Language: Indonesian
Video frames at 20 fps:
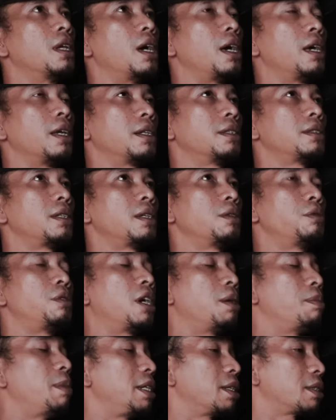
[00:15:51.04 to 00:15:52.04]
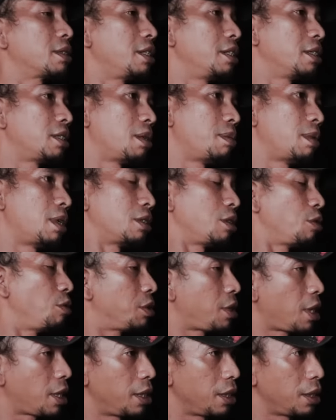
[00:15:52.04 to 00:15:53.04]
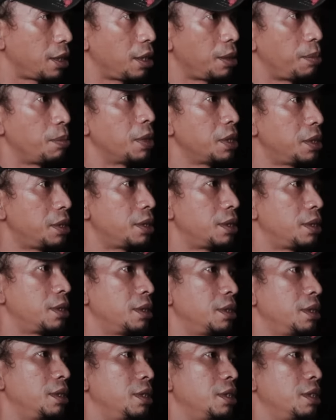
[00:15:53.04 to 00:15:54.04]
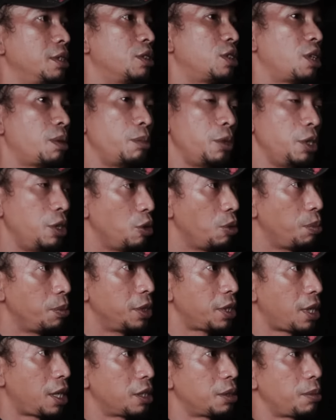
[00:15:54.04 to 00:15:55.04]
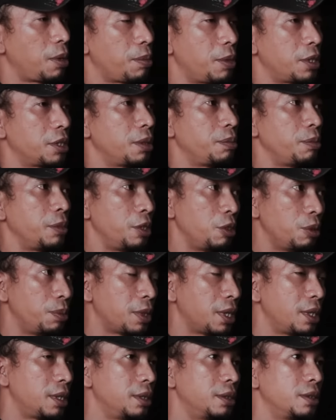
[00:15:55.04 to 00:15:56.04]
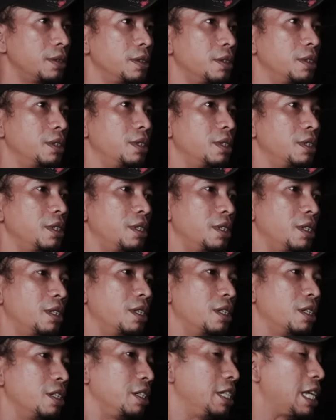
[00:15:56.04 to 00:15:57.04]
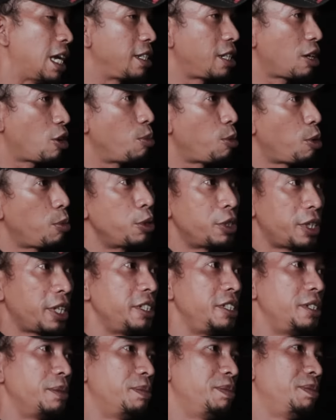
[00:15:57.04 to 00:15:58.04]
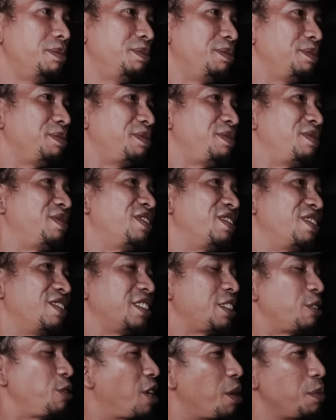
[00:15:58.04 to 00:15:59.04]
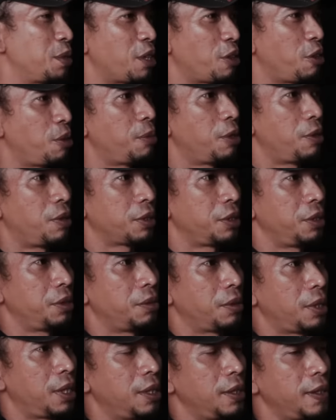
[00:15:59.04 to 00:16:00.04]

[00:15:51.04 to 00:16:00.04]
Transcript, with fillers: akhirnya saya udah nggak banyak cerita bang saya udah saking lemes saya minum di sana sebanyak saya minum kan diajak ngomong pun saya diem saya udah nggak bisa ngomong waktu itu kan